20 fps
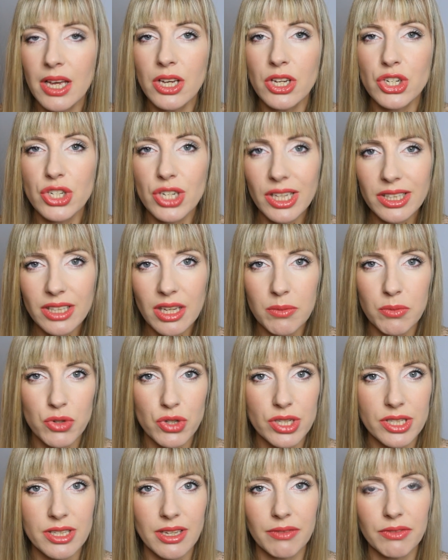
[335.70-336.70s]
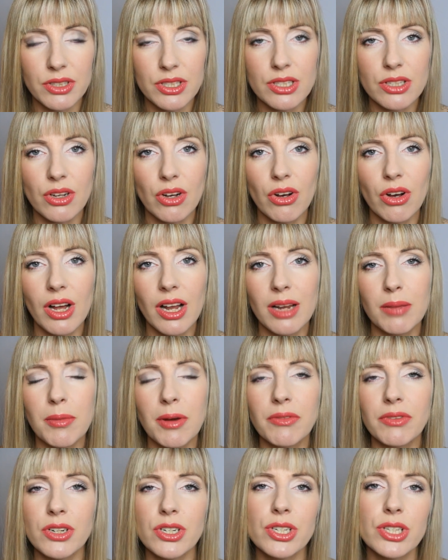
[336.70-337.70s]
rzadkie może zjawisko, ale
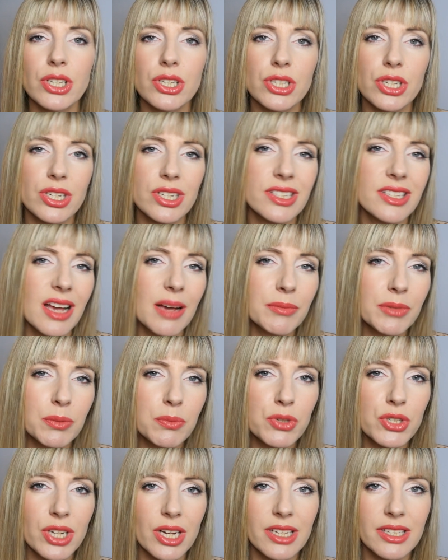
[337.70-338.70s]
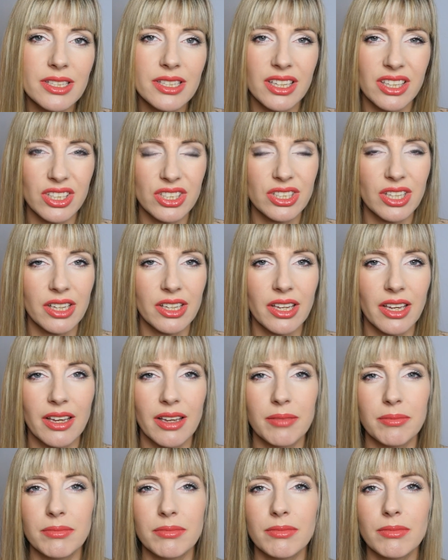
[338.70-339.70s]
mam wrażenie, że czasami przez jakieś
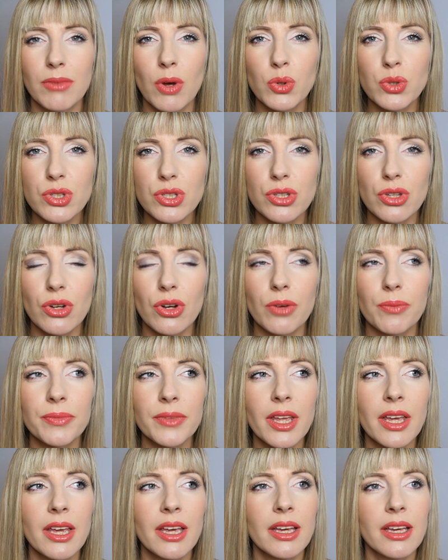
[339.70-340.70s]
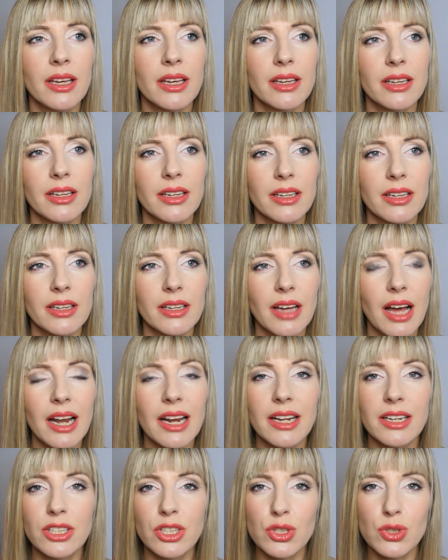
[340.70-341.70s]
takie mocno E,
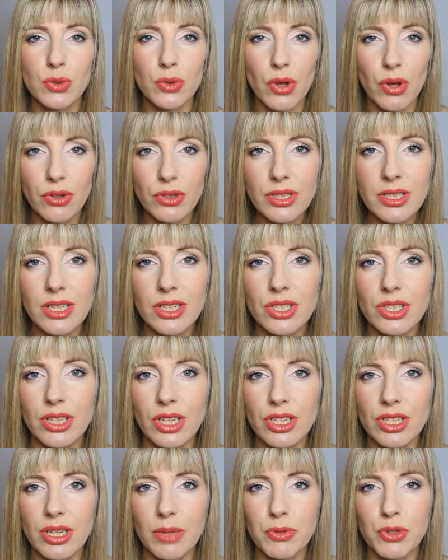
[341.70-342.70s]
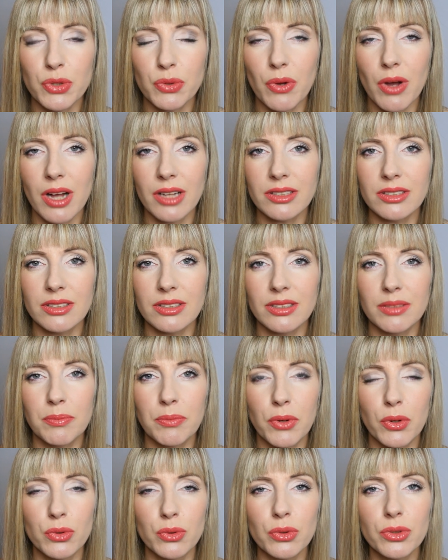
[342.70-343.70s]
alergizujące, czy też na przykład e,
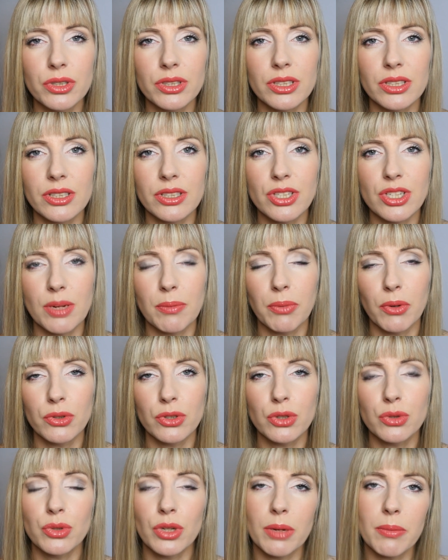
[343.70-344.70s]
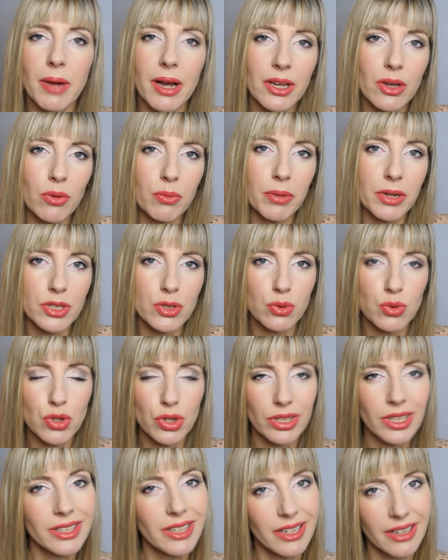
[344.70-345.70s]
produkty, szampony, które mają bardzo
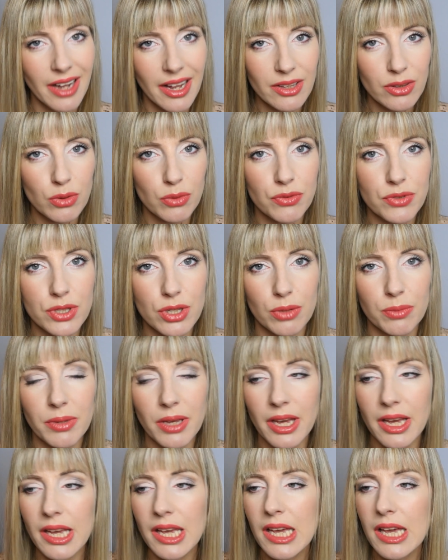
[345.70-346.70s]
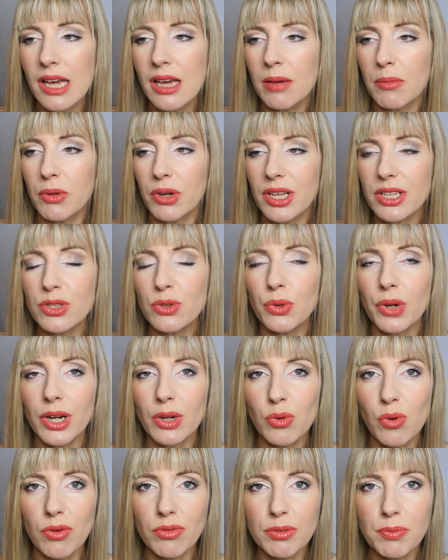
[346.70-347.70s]
dużo detergentów w sobie, moja skóra
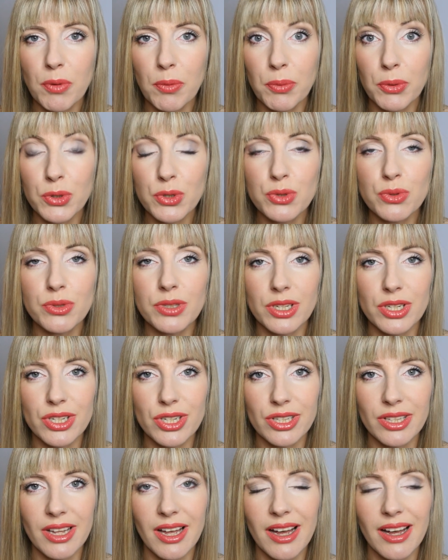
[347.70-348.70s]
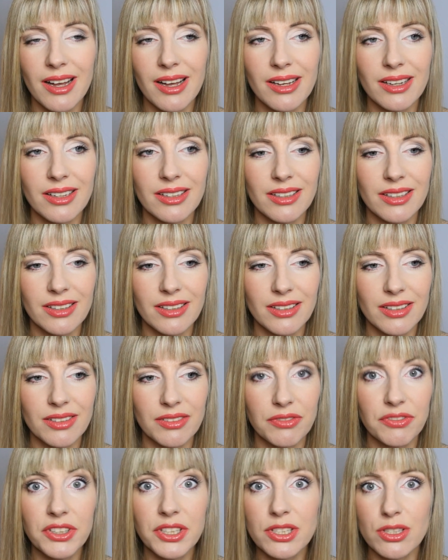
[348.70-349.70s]
głowy po prostu zaczyna e,
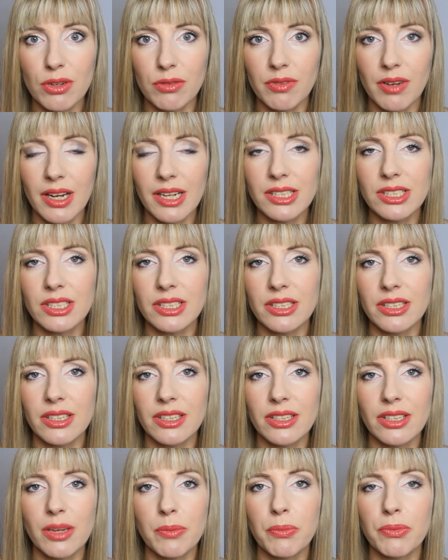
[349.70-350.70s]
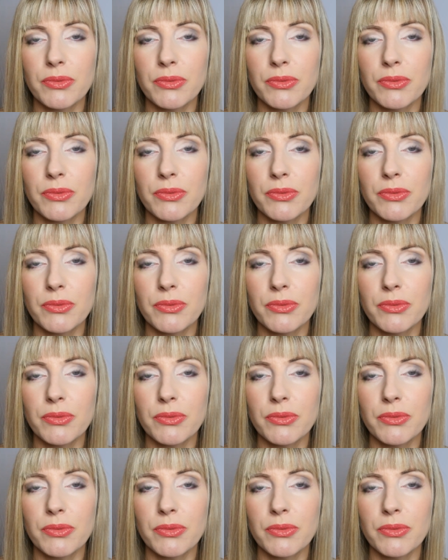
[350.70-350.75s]
fiksować i nie,